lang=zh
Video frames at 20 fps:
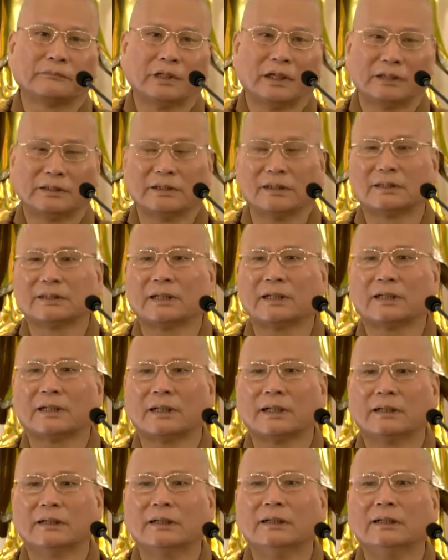啊，现在
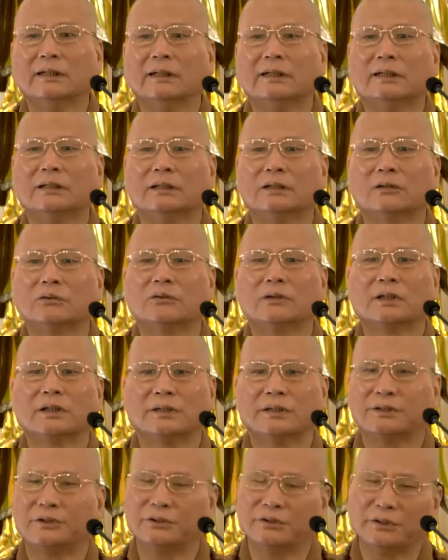啊，人人都可
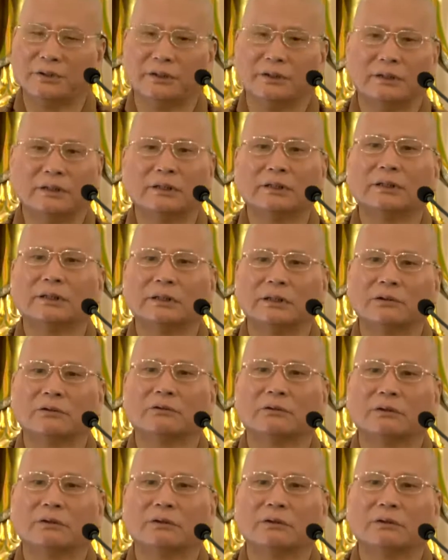以学，人人都